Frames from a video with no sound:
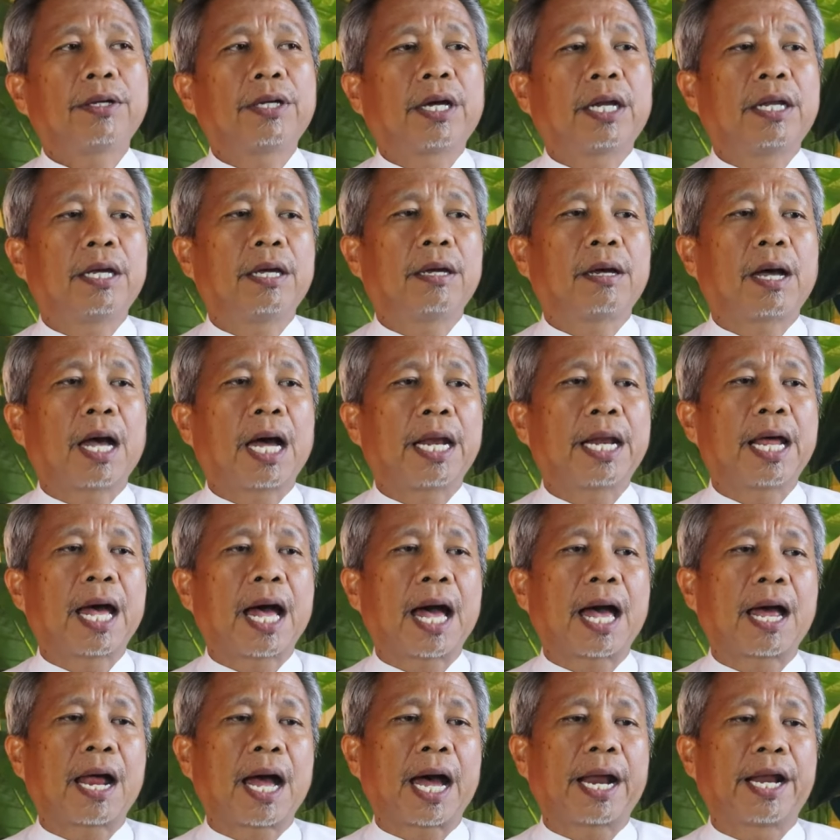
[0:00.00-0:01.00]
Jadi
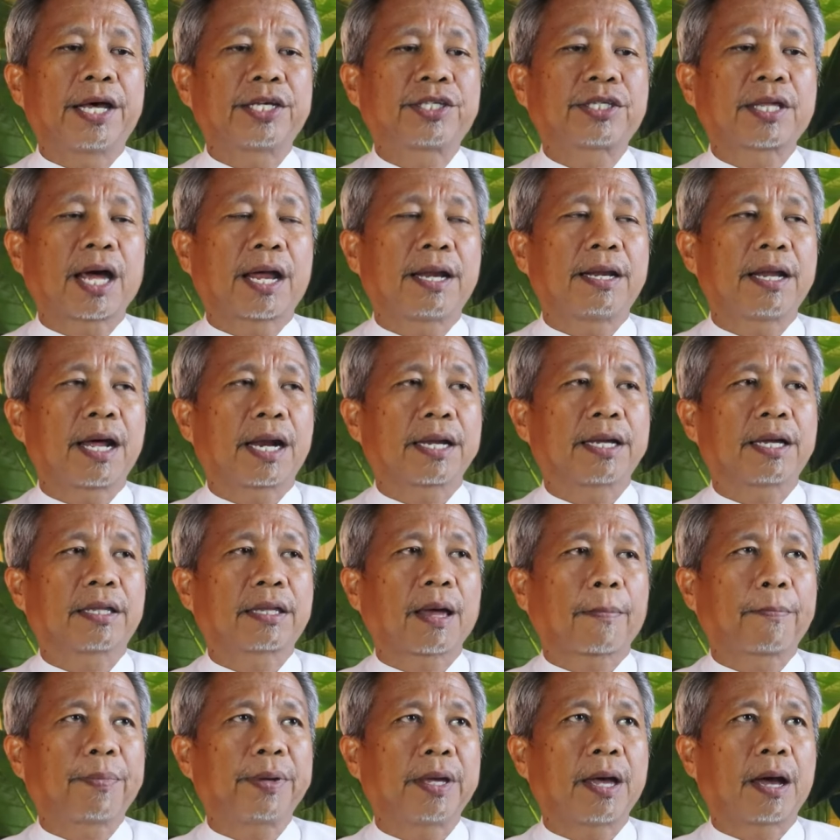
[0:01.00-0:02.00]
ada ada
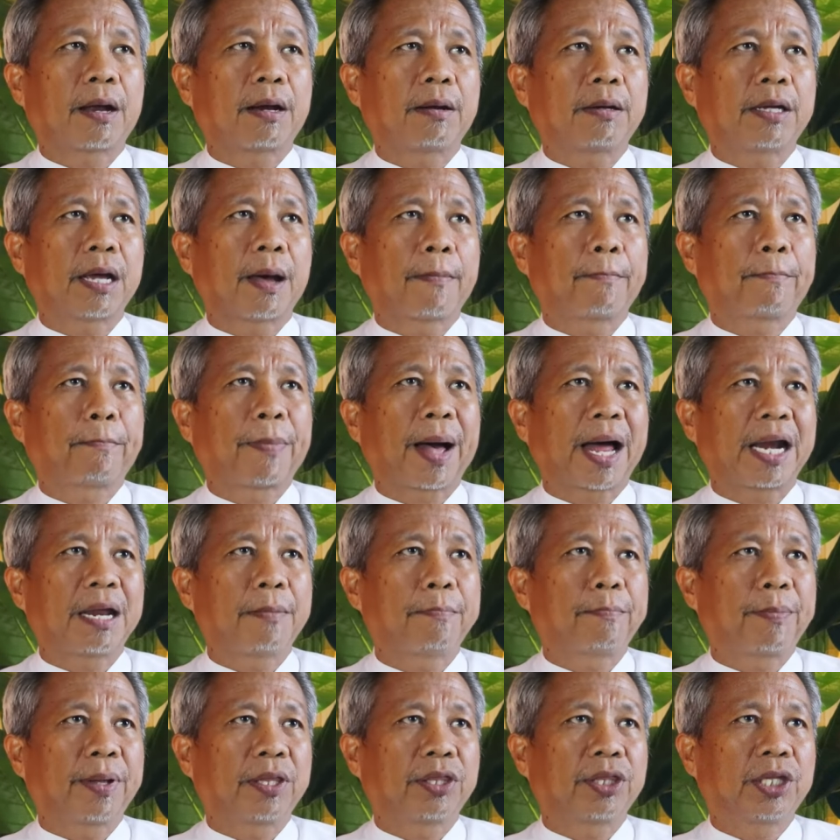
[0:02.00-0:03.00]
standarnya tapi yang yang
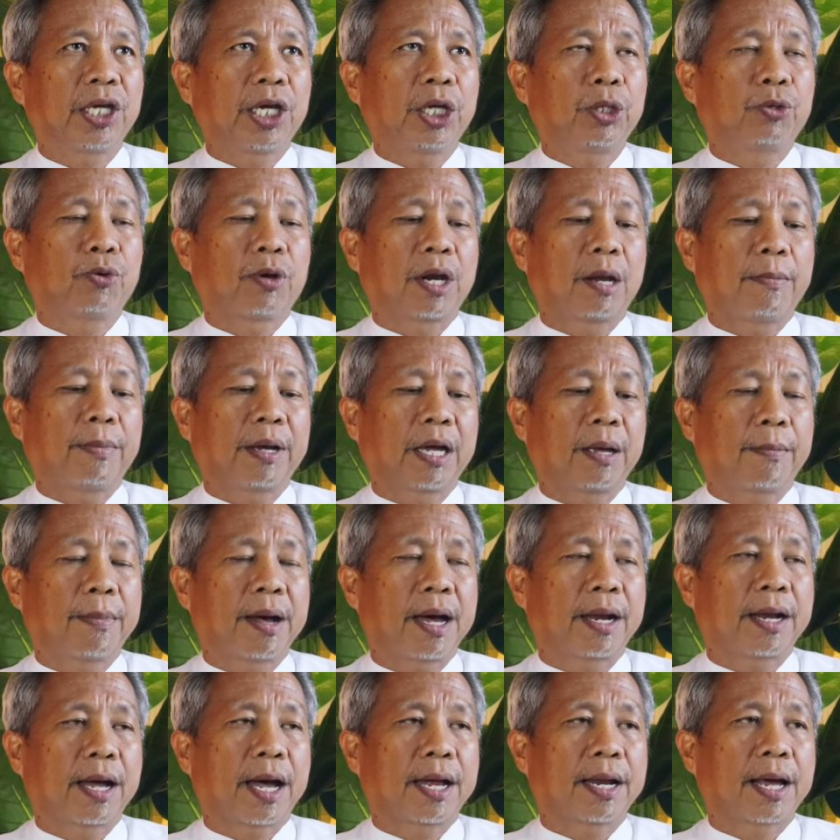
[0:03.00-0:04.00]
paling penting itu adalah
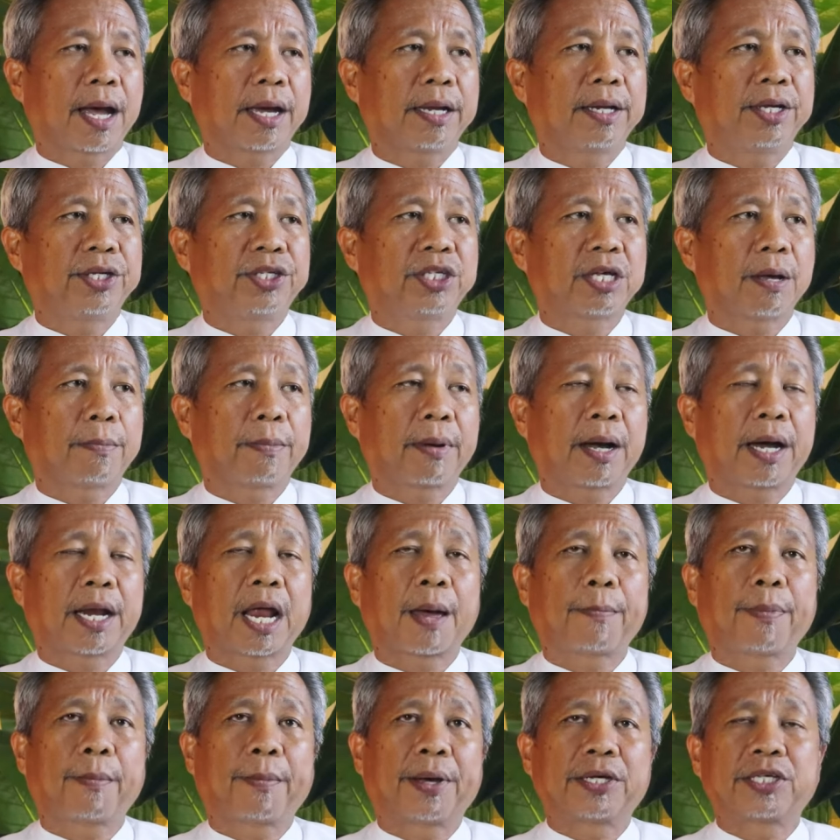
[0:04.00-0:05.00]
bagaimana anak ini siap
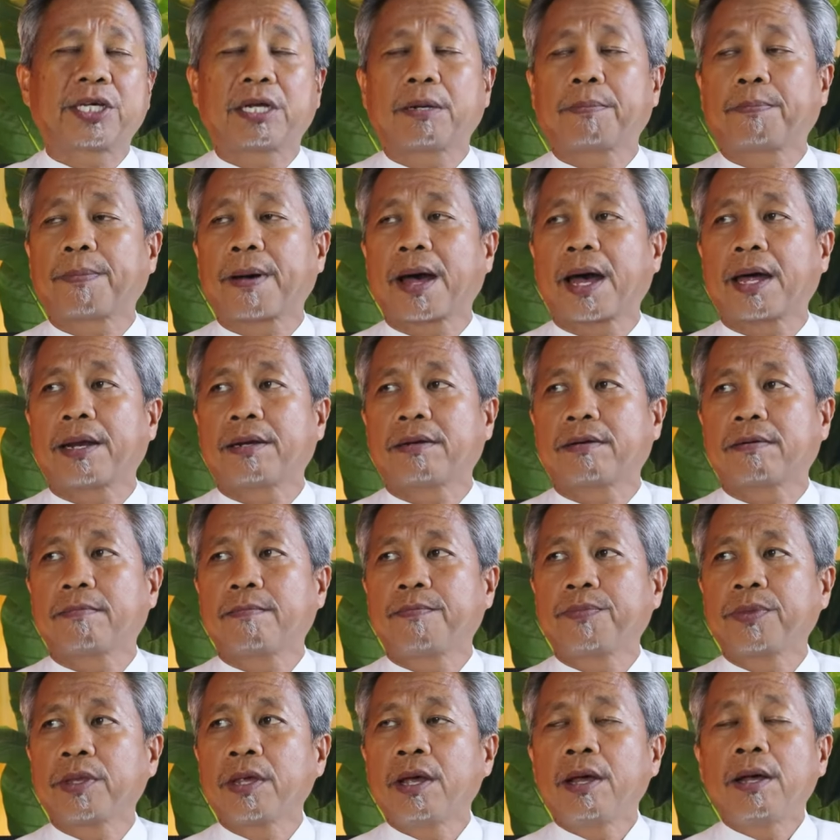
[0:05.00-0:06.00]
menghadapi masa
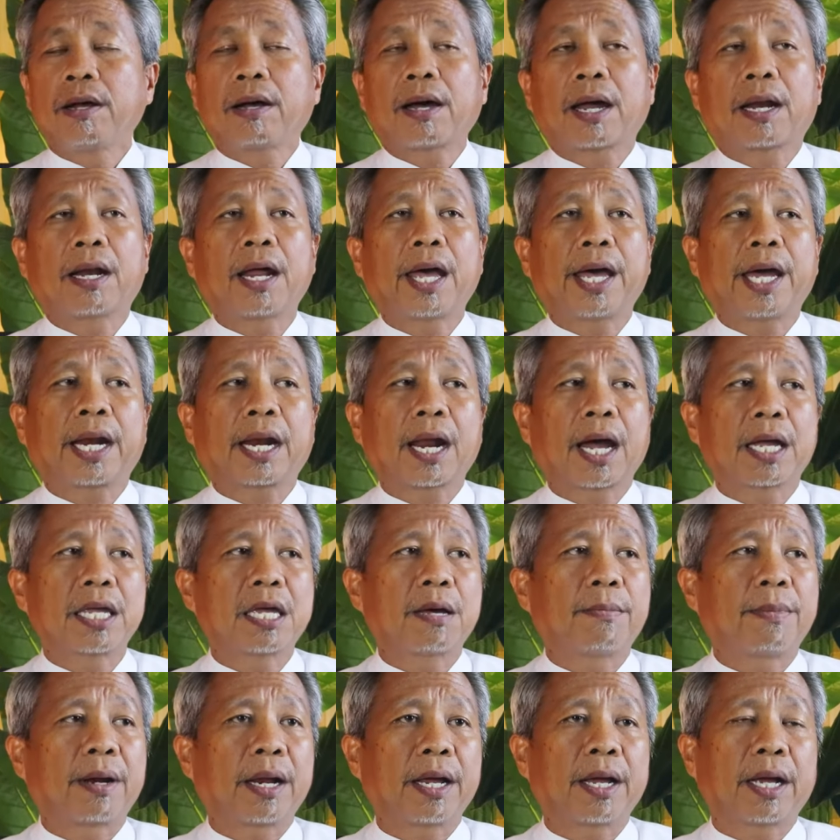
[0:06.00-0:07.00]
depan. Mm. Karena
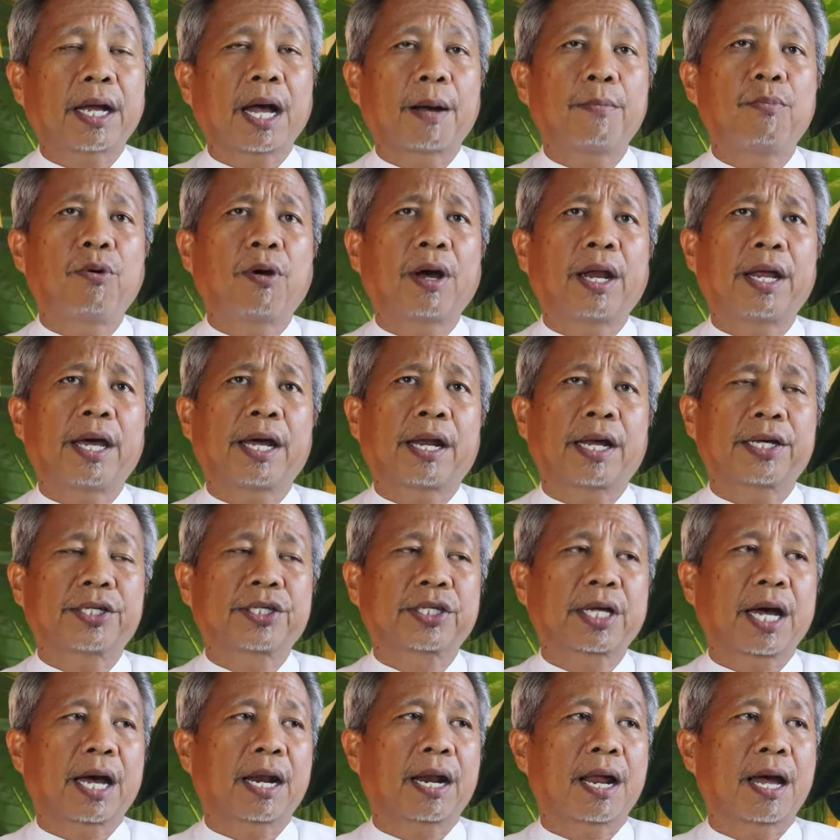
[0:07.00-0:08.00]
eranya mereka bukan era
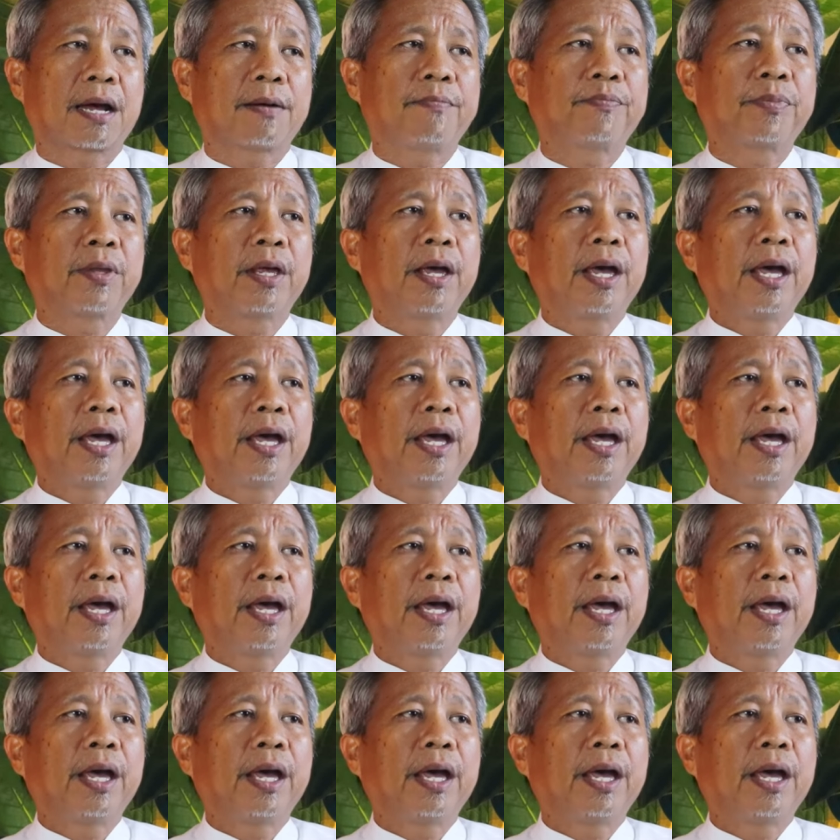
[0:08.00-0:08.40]
sekarang.